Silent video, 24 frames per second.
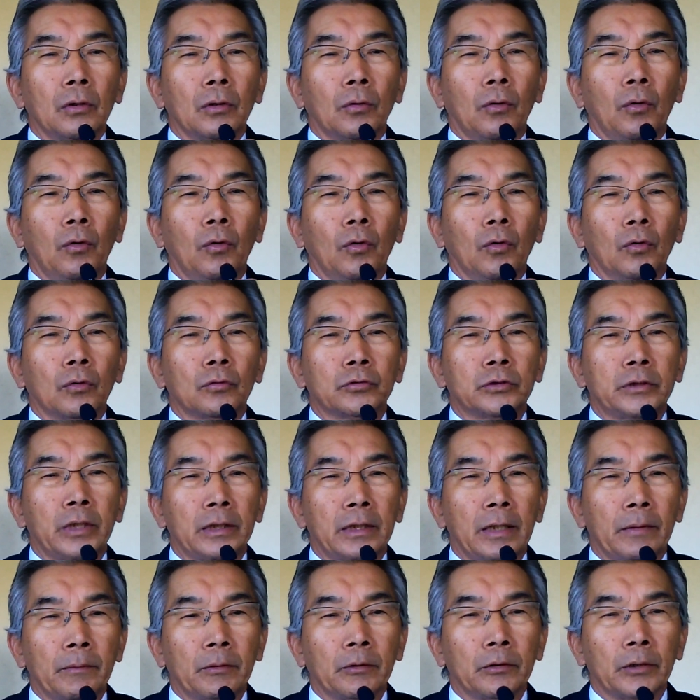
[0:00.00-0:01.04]
こうくせ
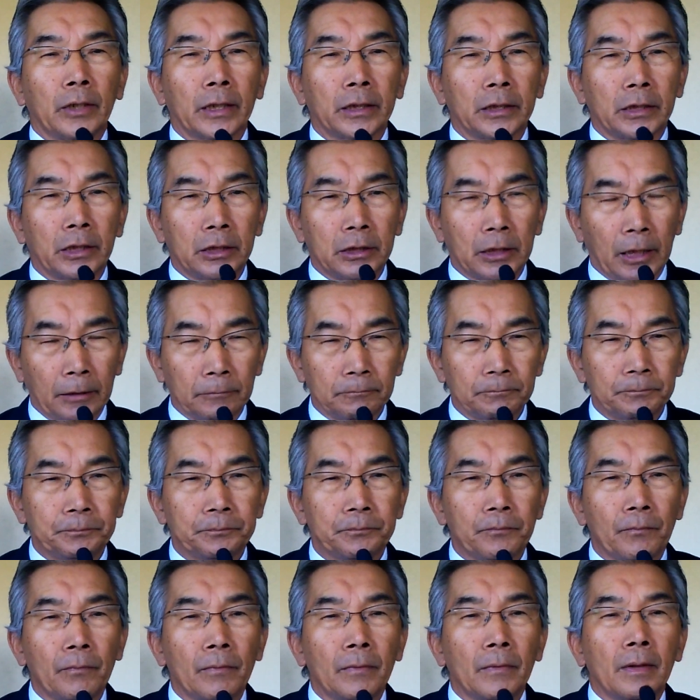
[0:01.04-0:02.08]
玉を投げてきた
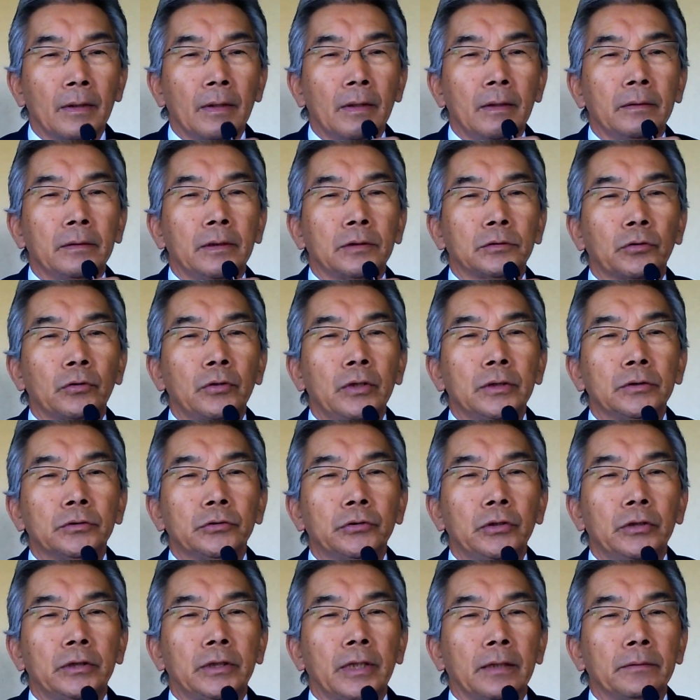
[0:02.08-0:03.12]
でそれに
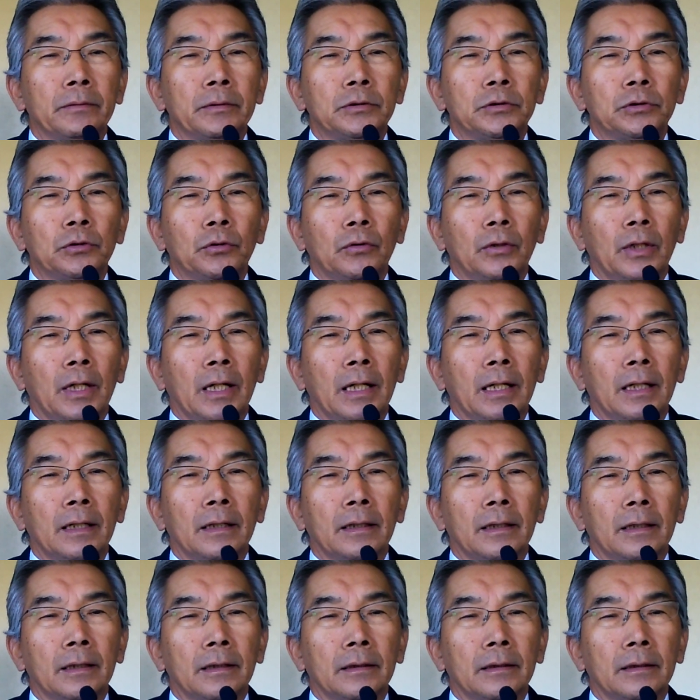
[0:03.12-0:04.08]
ついて安倍首相が